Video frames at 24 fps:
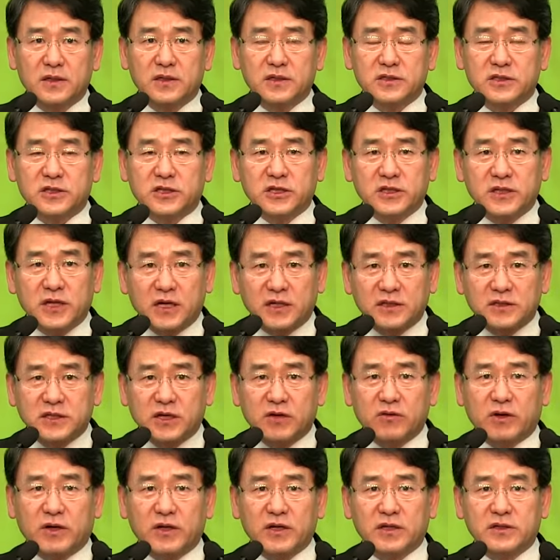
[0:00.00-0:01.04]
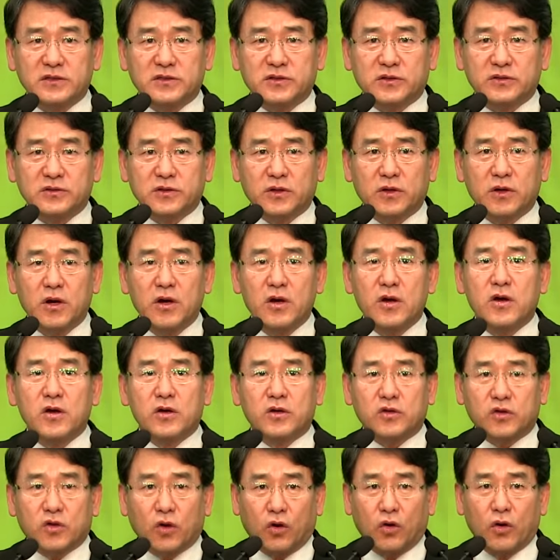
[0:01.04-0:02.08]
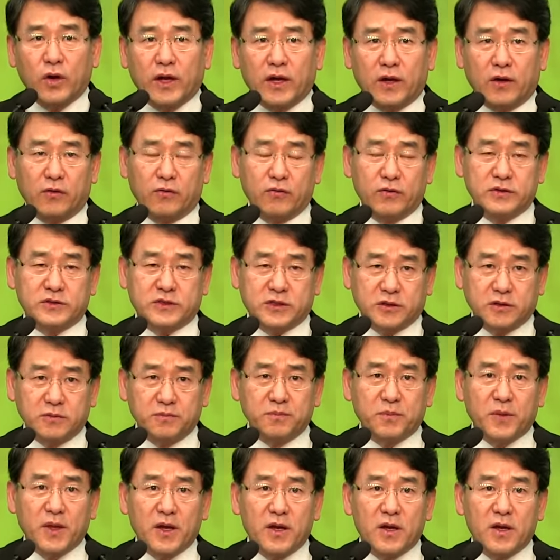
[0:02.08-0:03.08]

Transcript: 신앙생활에 있어서 교회 지금